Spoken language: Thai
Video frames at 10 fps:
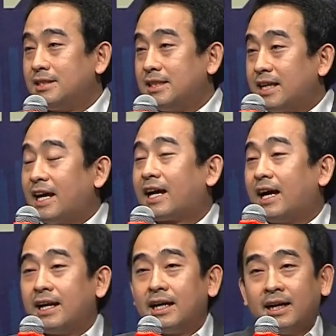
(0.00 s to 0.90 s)
จินตนา
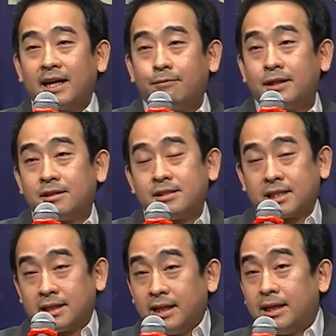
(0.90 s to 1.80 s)
การได้เลยครับว่าต่อ
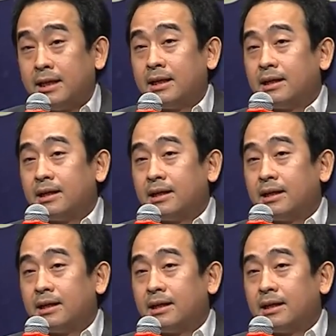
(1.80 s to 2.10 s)
จากนี้